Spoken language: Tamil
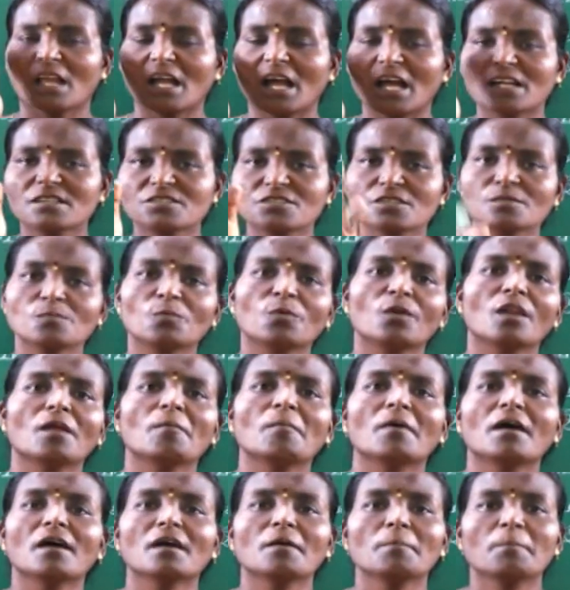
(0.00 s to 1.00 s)
காற்றின்
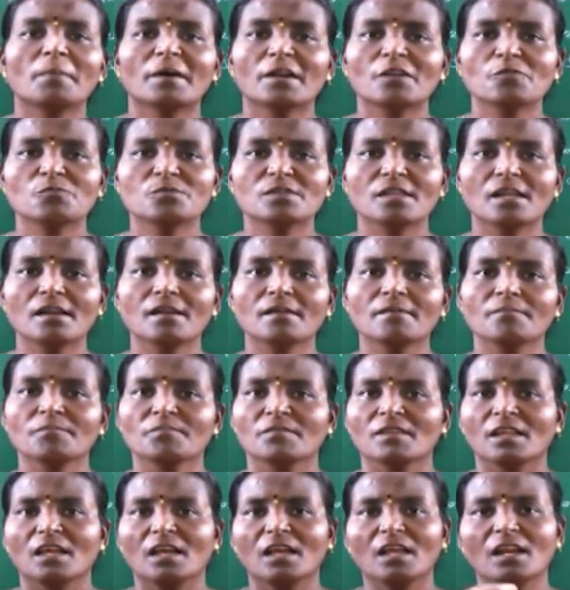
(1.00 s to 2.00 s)
மூலமாக பரவுதல்
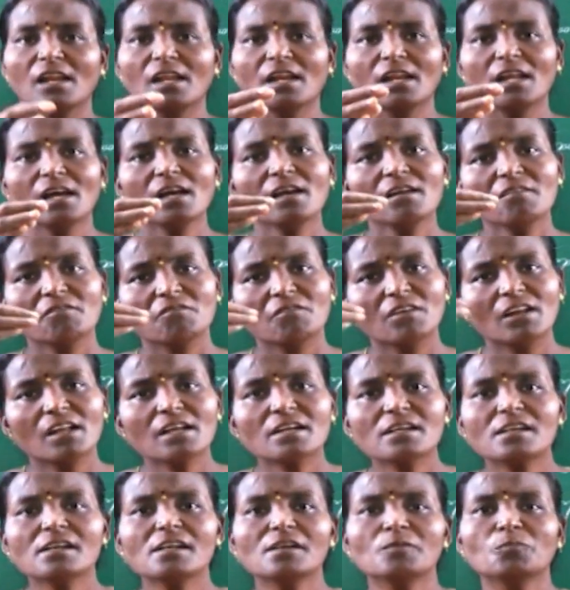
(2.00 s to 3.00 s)
இல்லைன்னா
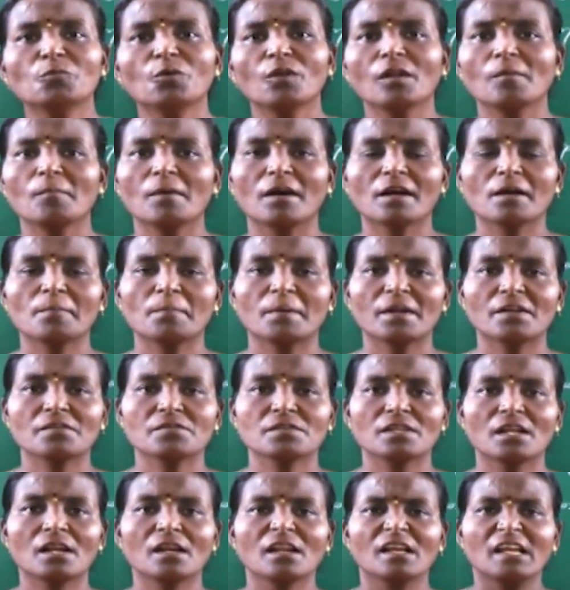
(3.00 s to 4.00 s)
விலங்குகள் மூலமாக
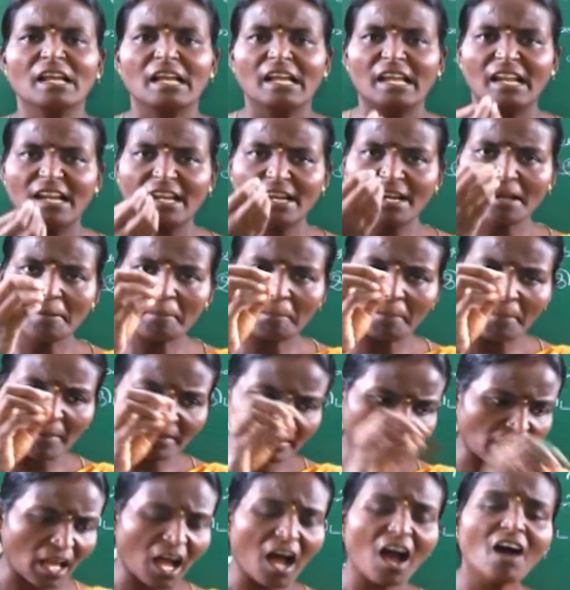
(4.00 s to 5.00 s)
பரவுதல் இல்லைன்னா இப்போ
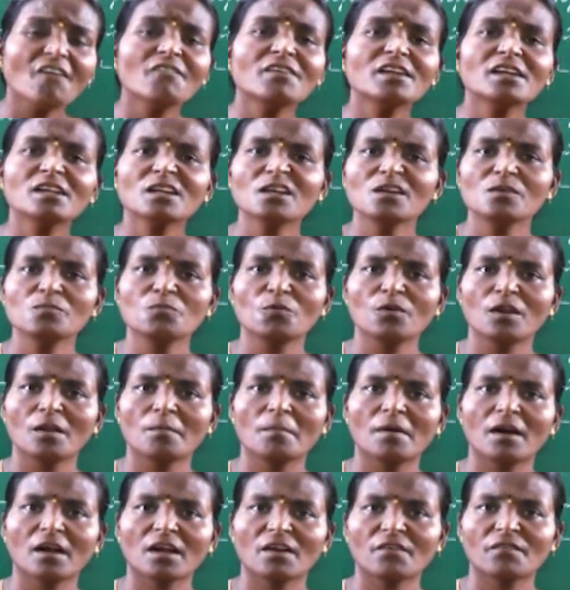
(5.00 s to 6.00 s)
தாவரங்கள்
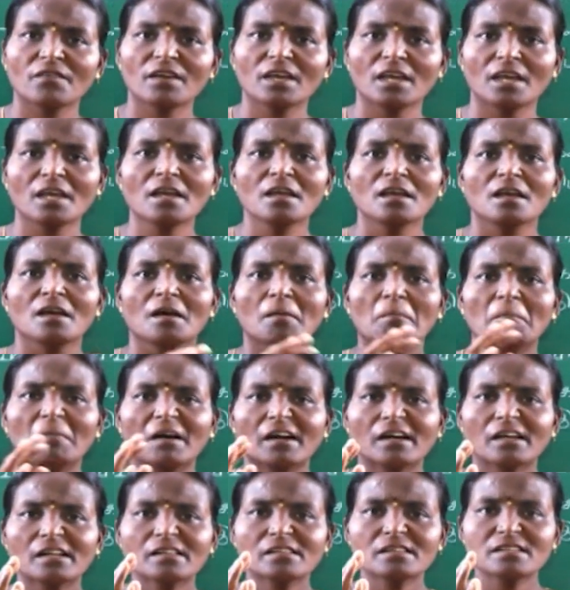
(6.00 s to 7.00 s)
மூலமாகவே
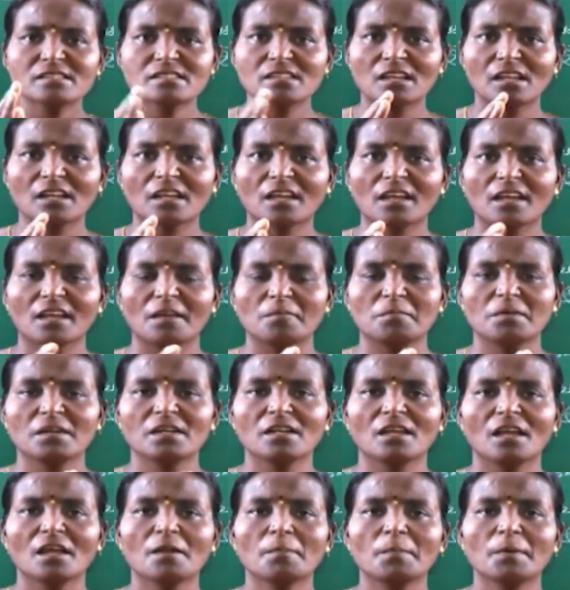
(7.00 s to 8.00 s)
மகரந்த சேர்க்கை
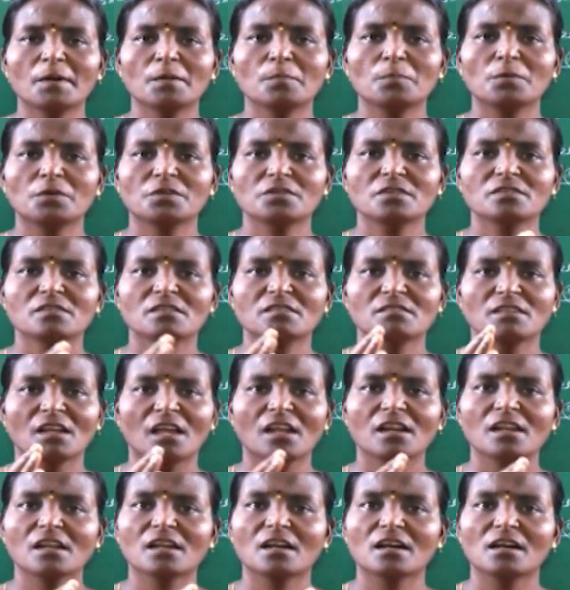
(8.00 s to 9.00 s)
அப்படின்னு ஏற்படும் பொழுது இந்த
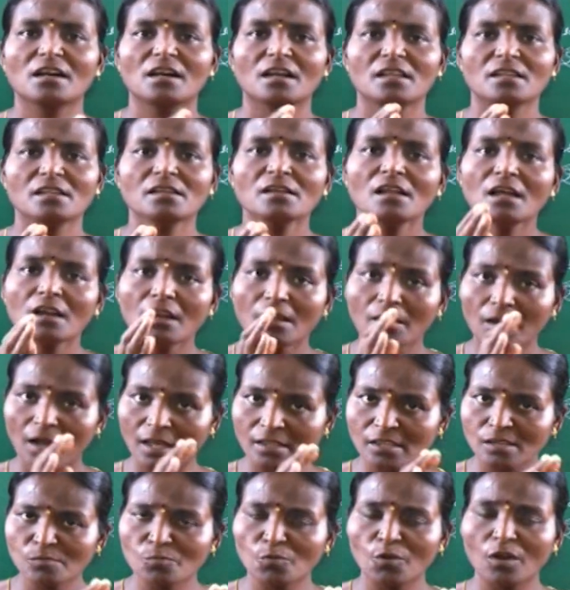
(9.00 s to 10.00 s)
தேனீக்கள் அதனால்
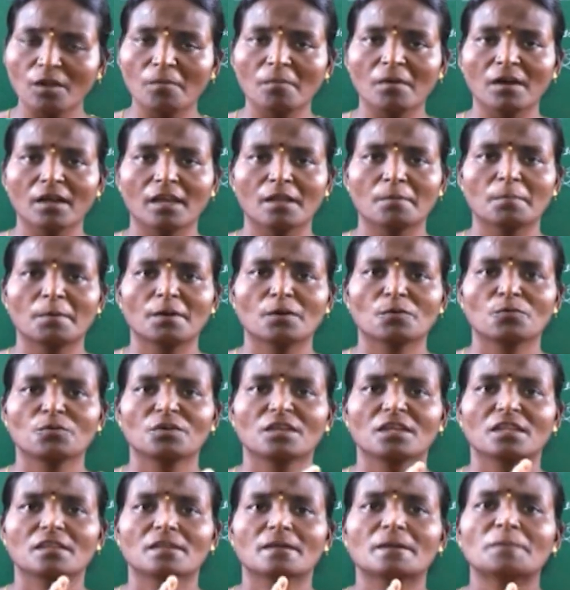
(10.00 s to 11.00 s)
அதன் மூலமாக
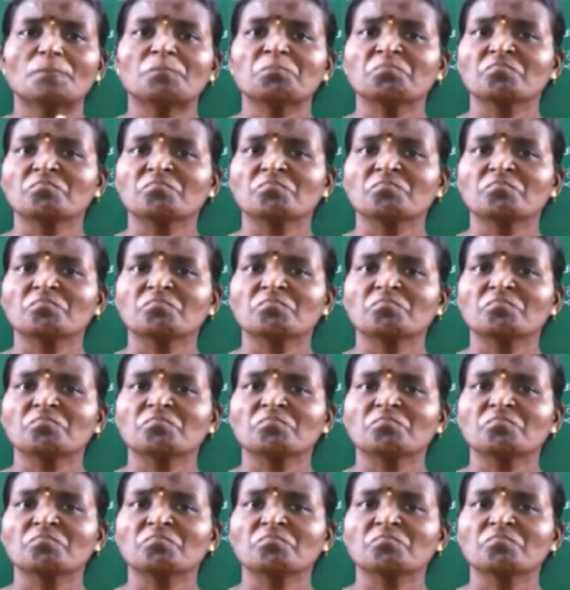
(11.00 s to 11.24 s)
ஏற்படக்கூடியது